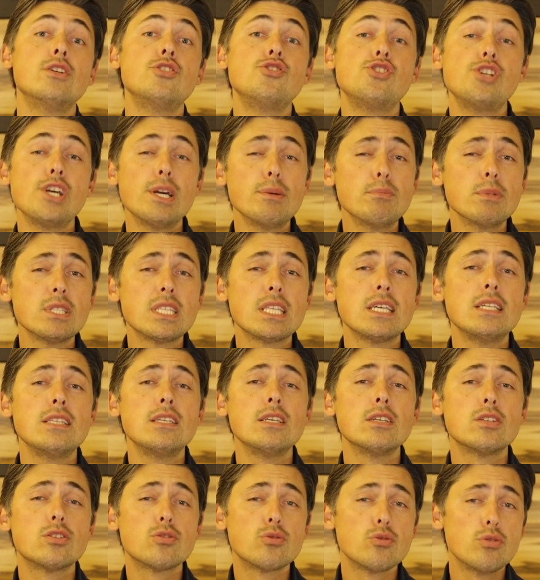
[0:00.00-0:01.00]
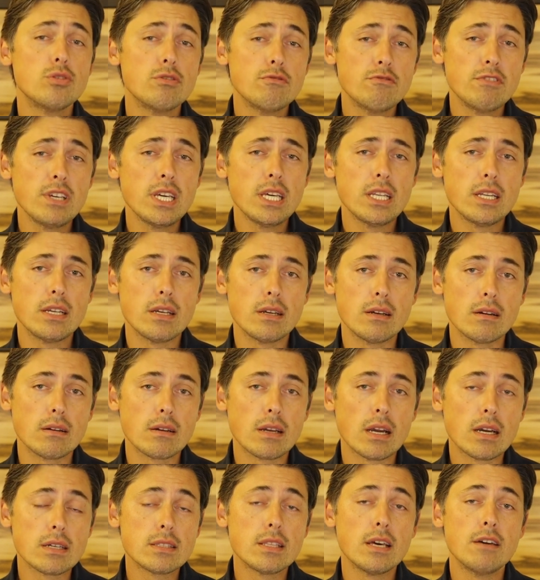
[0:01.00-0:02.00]
Чем это не
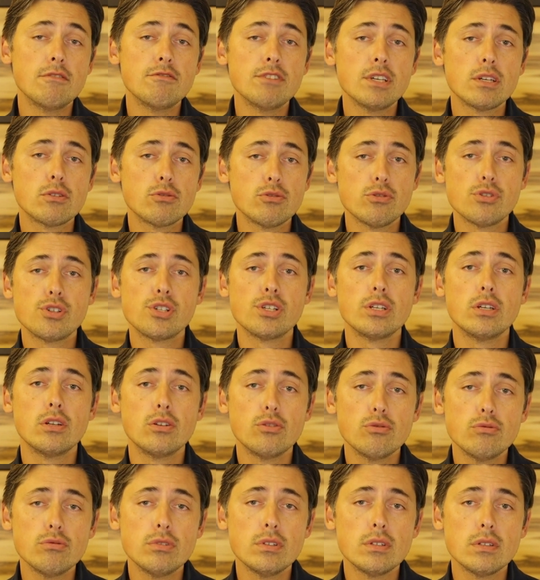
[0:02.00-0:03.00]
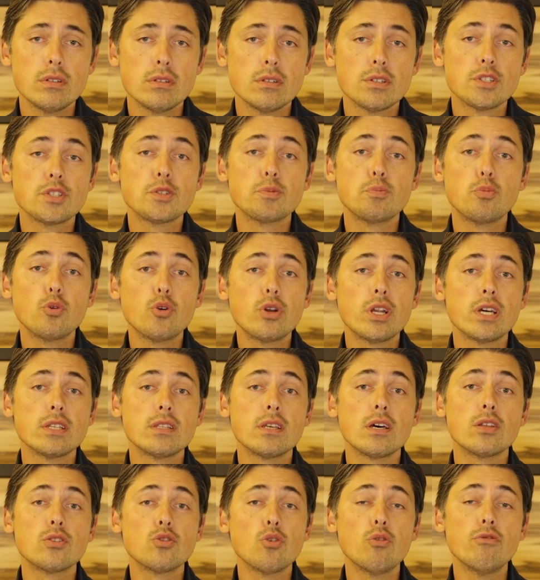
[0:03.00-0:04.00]
суеверие, когда верующие люди
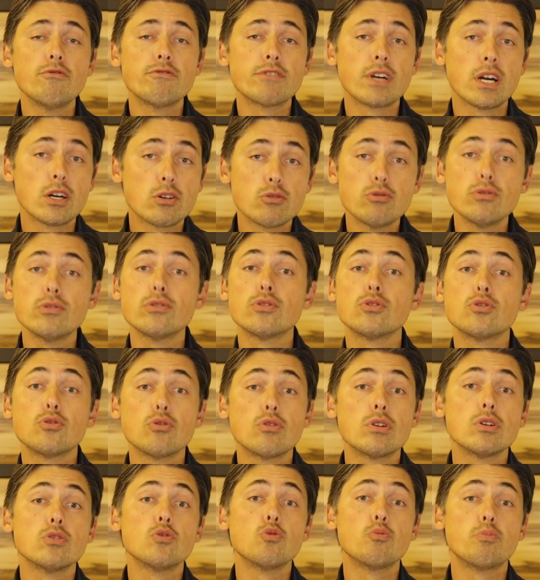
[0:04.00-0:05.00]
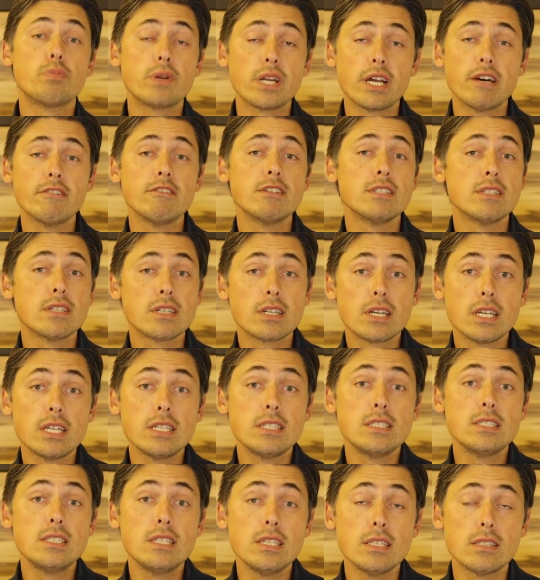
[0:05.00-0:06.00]
спорят о том, в какую сторону правильно
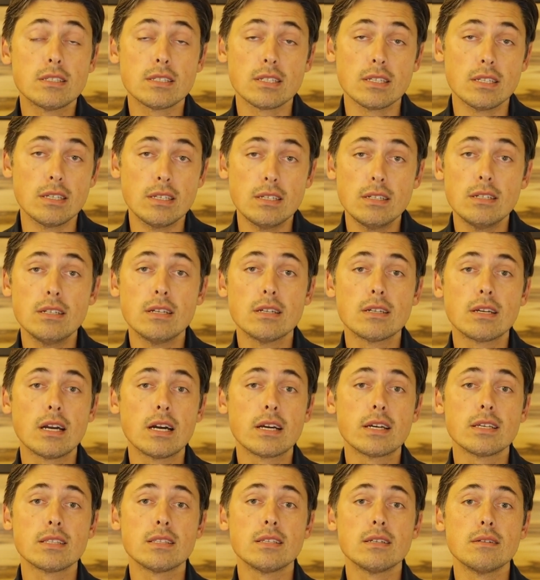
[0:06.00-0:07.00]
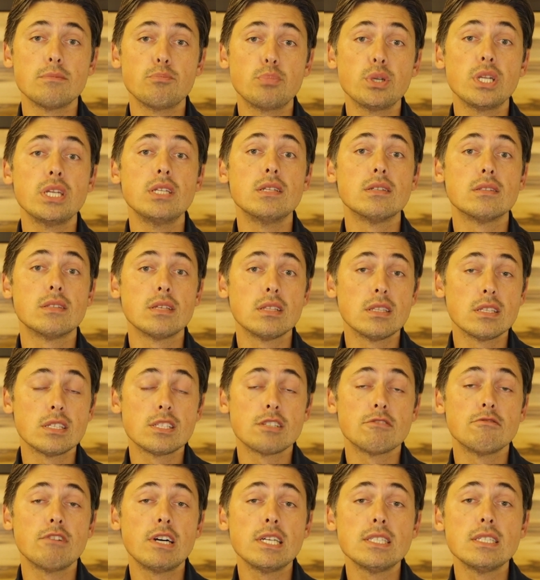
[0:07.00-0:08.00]
креститься, или, как это принято
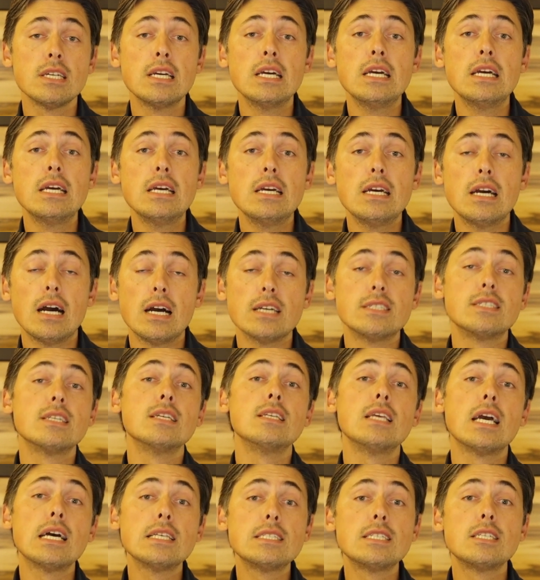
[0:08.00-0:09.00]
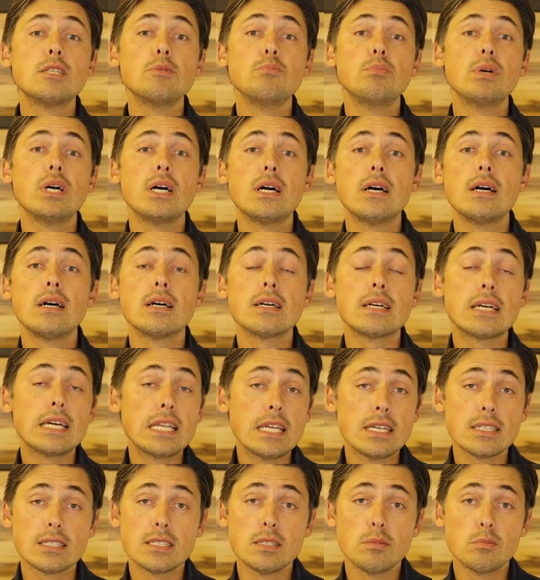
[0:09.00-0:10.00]
называть, осенять себя
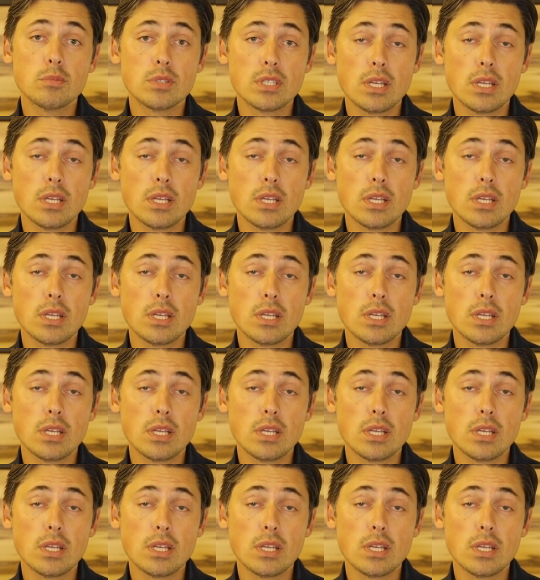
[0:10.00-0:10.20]
крестным